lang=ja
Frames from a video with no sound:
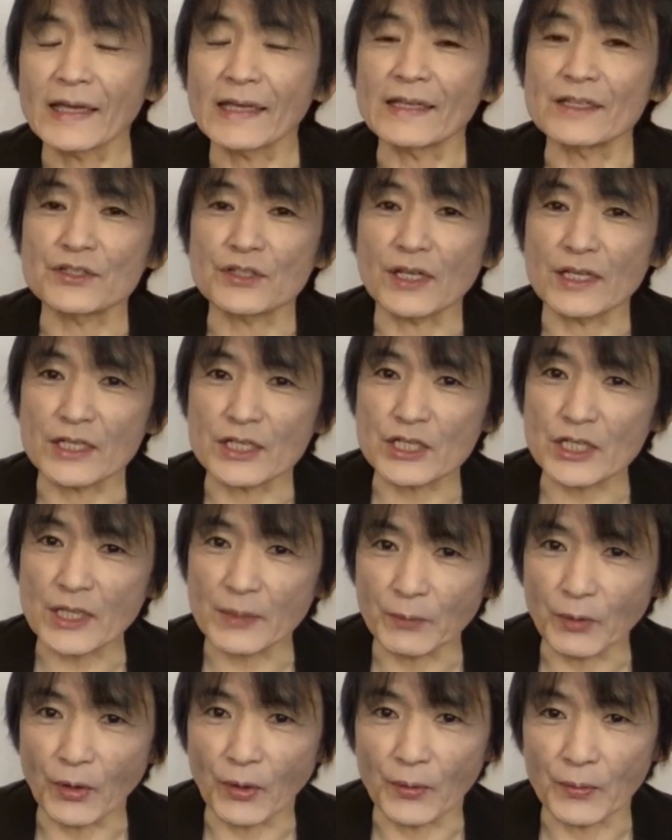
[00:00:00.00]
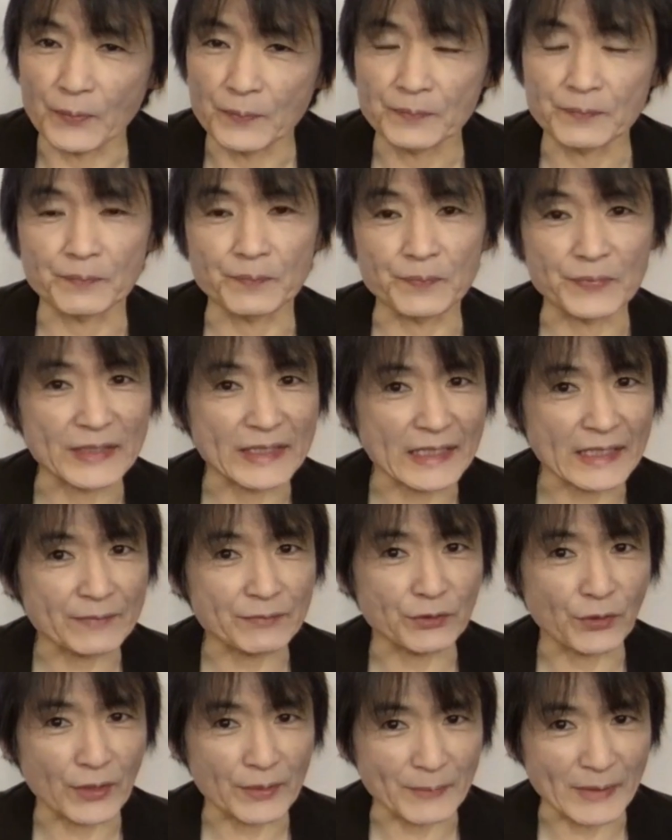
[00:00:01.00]
いずれにしても、believe
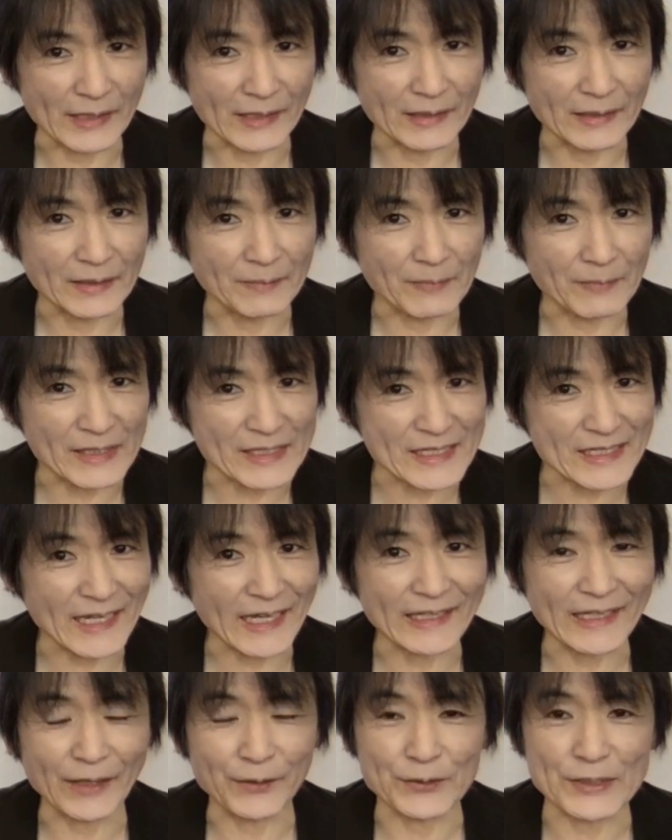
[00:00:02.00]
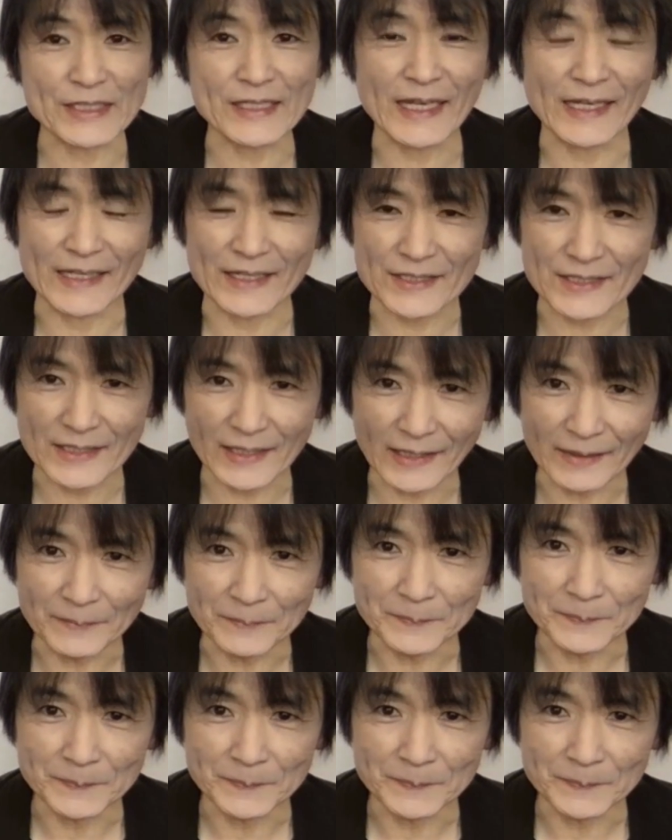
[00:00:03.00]
の意味、間違えないようにしたいですね。